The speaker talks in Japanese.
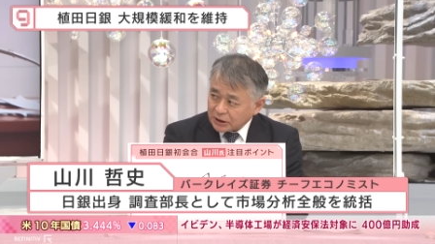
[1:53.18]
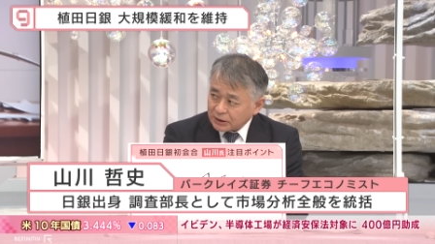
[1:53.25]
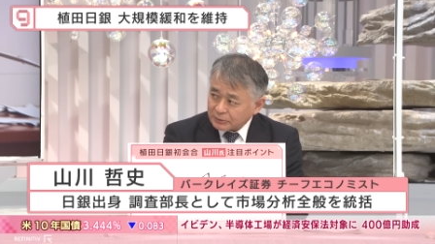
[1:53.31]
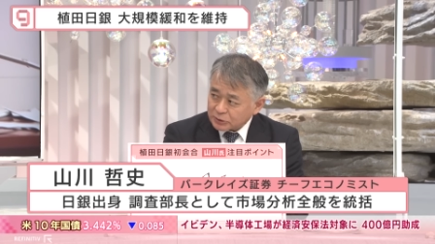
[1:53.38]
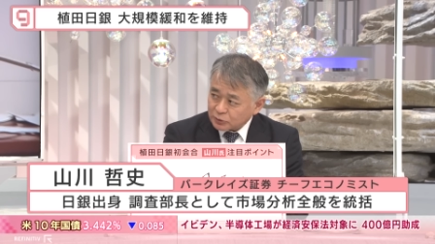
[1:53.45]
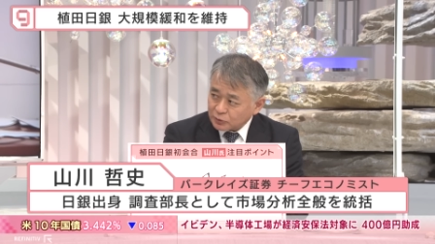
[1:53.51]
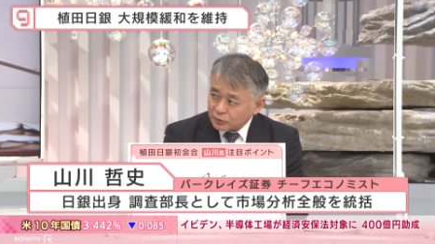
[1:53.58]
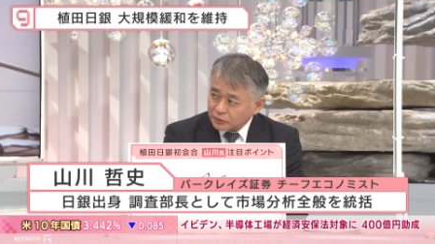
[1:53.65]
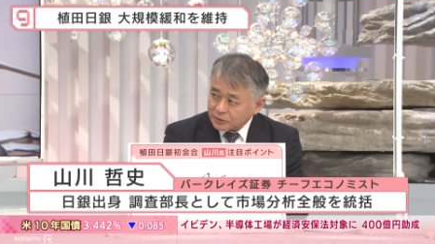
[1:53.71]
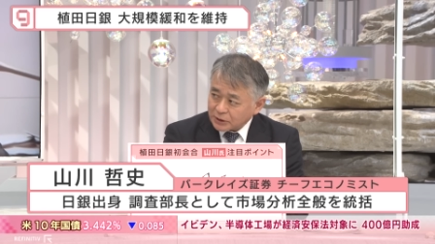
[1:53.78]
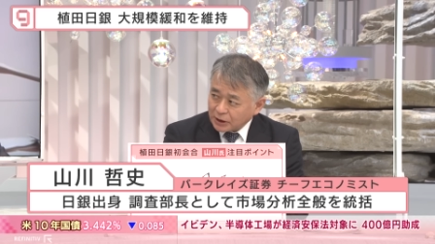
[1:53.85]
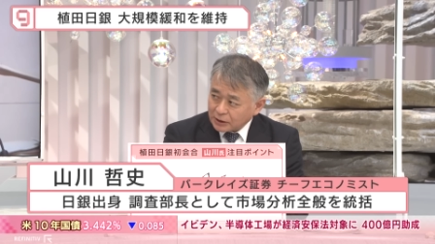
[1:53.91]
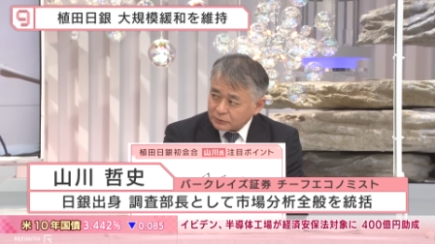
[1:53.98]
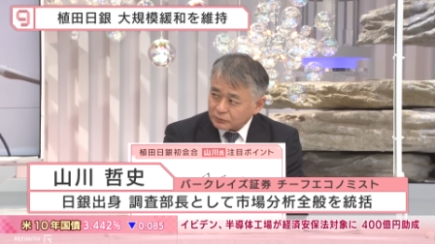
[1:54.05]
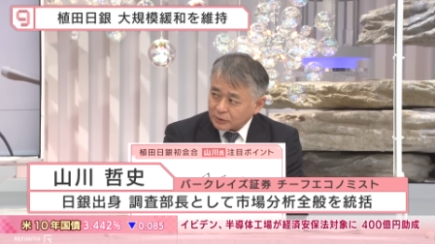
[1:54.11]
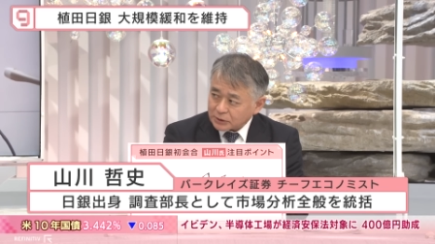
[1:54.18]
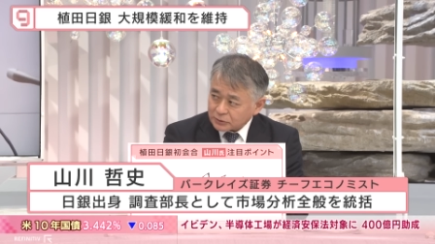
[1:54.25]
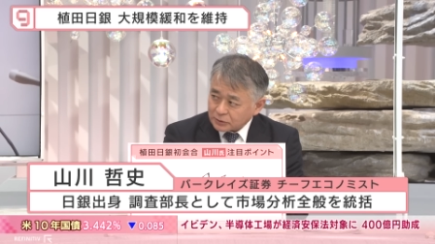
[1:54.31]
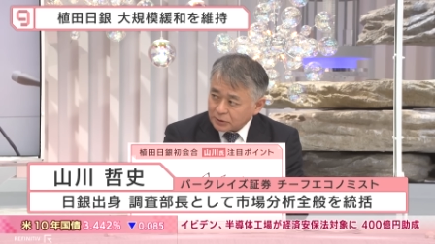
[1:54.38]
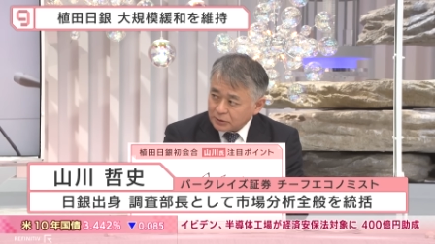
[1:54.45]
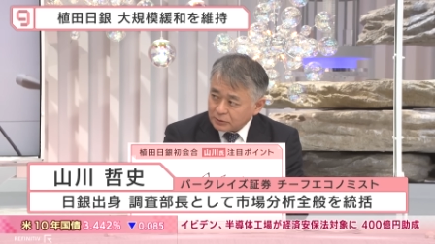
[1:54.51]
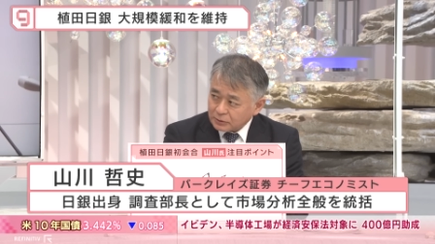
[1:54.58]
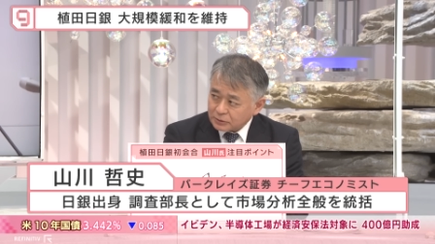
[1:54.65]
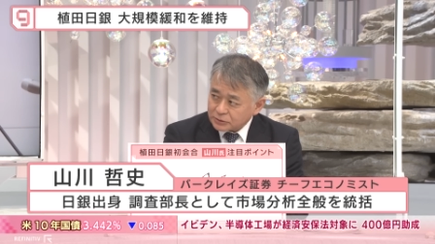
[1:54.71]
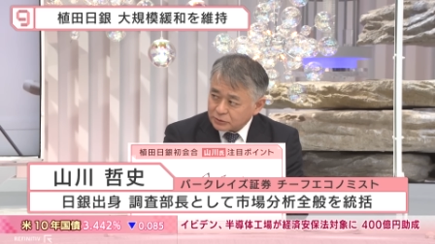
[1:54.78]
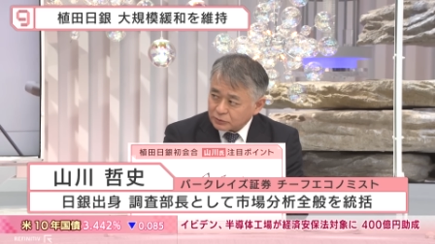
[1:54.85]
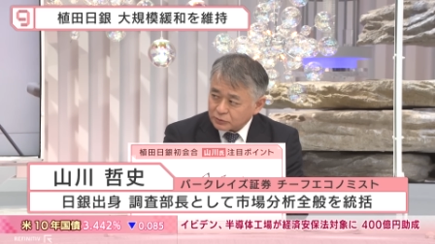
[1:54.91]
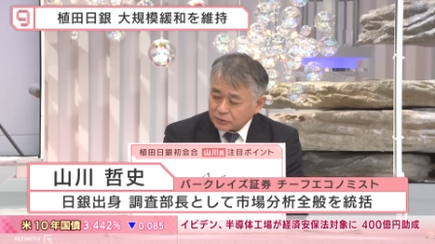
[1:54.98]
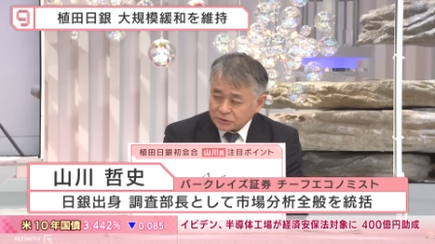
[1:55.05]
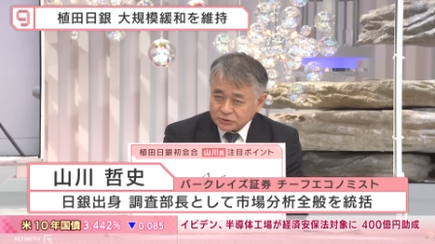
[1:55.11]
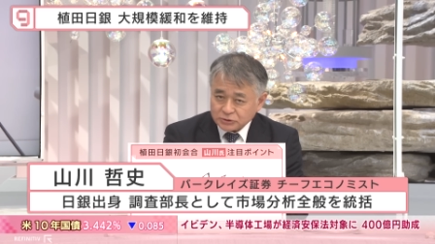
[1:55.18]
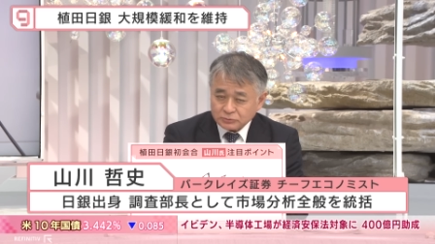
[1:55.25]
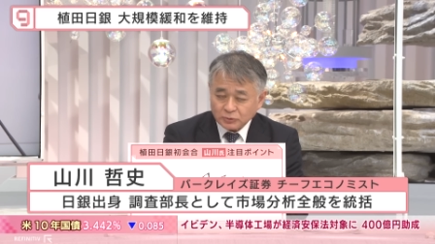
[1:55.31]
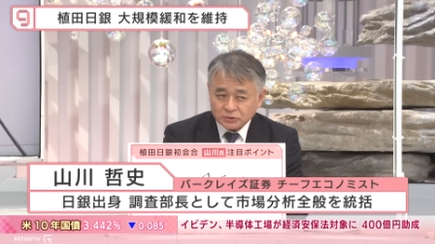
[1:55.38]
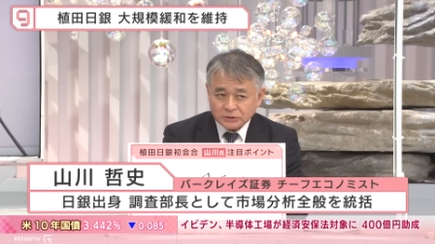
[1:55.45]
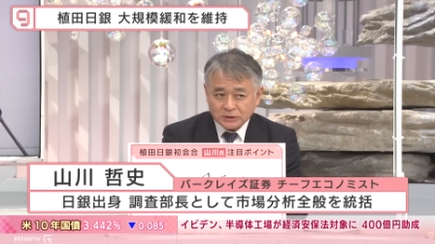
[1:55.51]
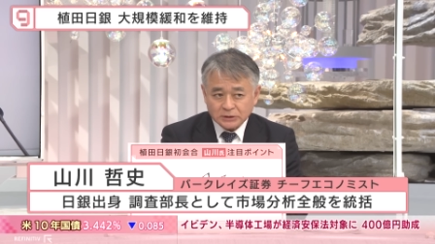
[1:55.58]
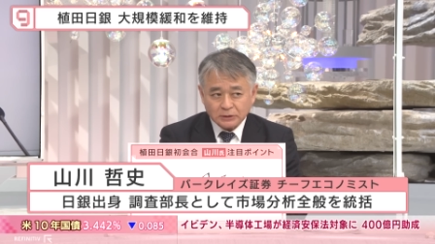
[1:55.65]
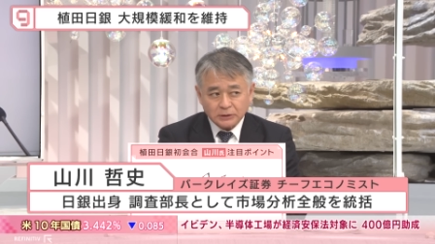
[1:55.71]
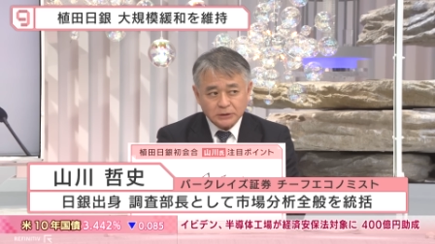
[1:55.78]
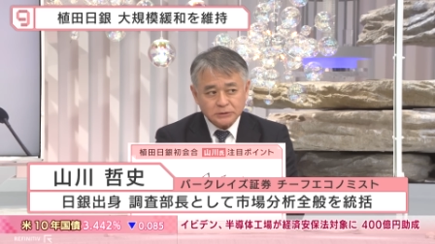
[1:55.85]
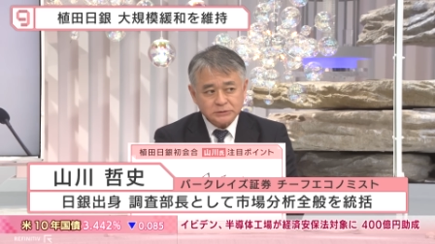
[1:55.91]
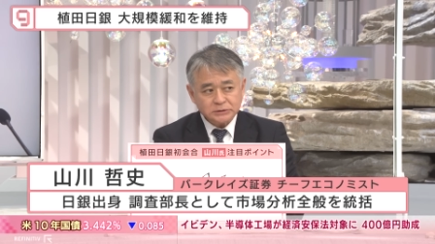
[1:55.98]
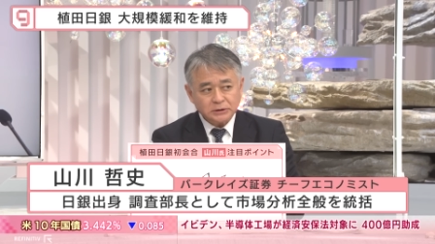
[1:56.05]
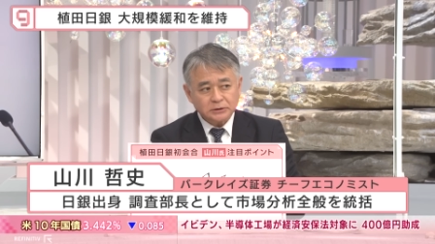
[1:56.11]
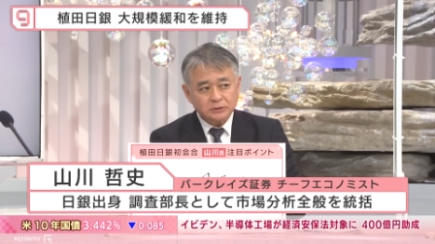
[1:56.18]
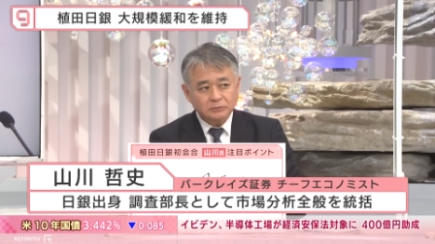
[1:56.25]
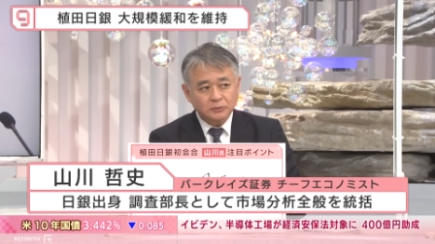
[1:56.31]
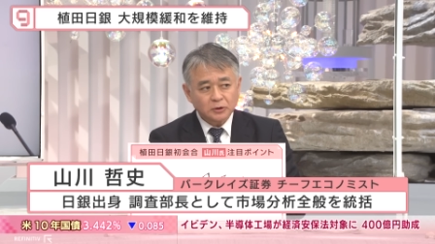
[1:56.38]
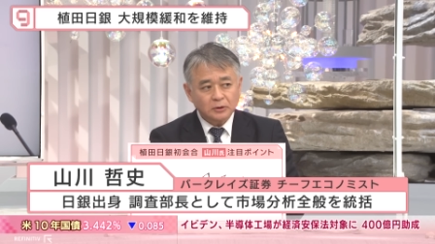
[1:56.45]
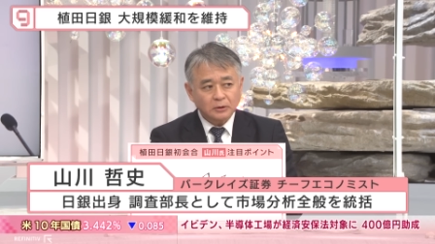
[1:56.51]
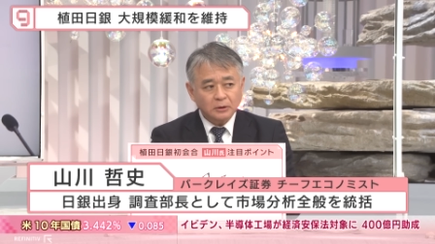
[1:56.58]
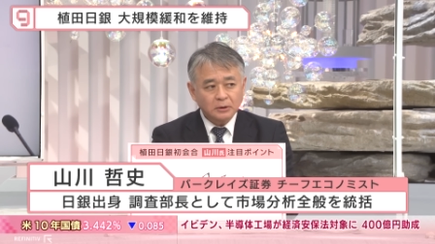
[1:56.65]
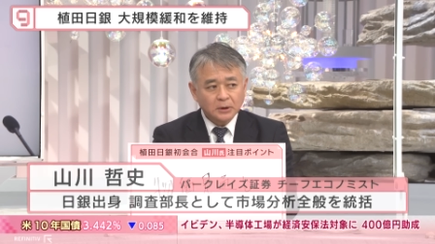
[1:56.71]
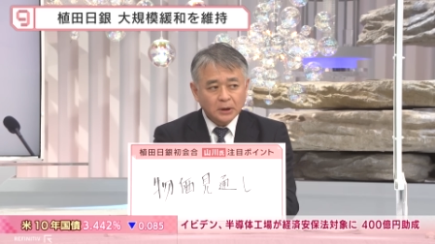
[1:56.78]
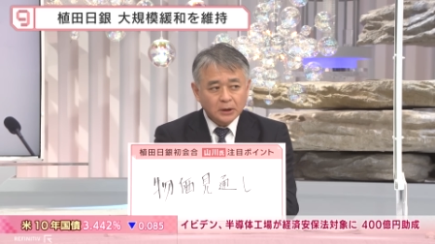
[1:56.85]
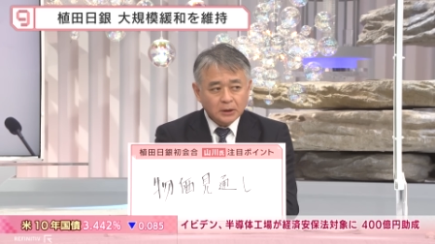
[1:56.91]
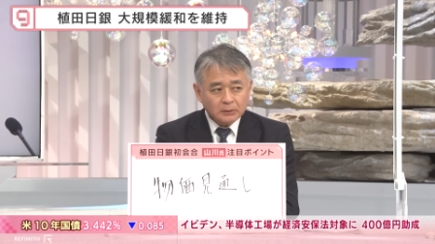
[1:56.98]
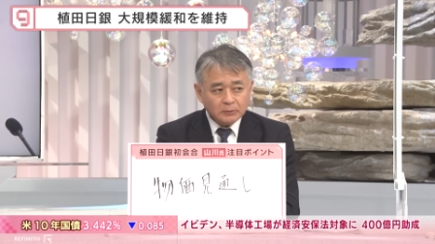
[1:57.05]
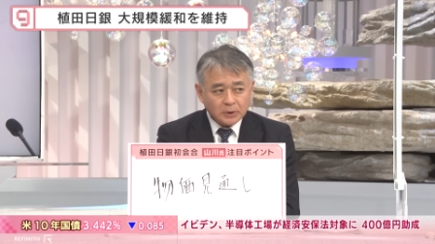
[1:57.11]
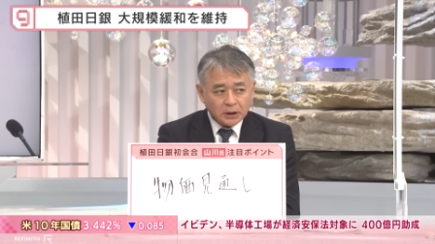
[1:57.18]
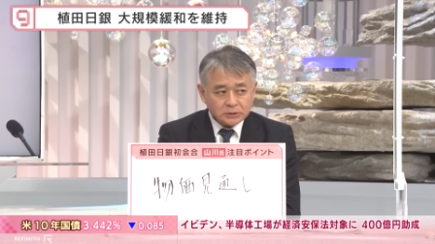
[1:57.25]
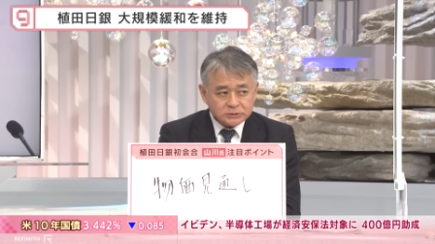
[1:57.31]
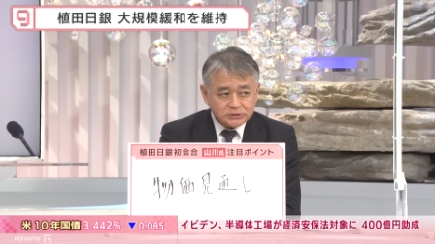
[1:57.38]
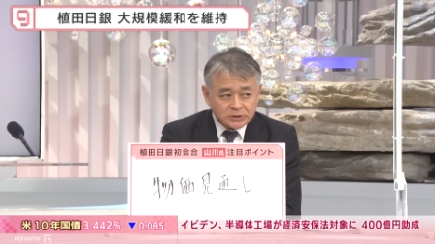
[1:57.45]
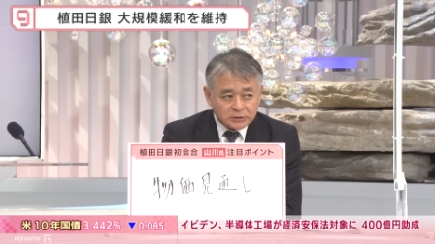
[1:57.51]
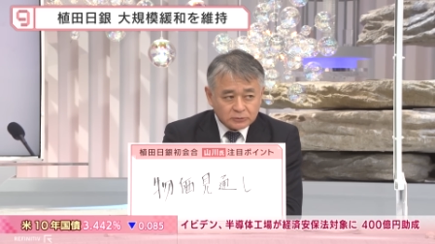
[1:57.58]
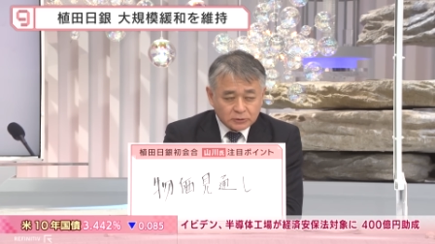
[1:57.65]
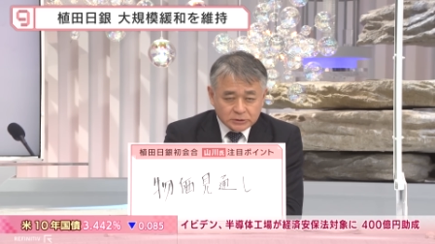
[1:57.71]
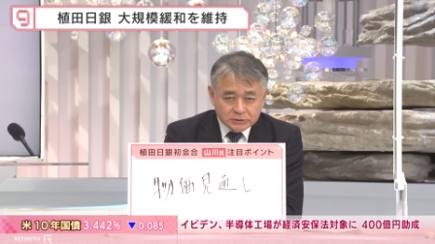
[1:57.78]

が、どのように変わるのかということが注目されたわけですけれども、はい、まあ、事前の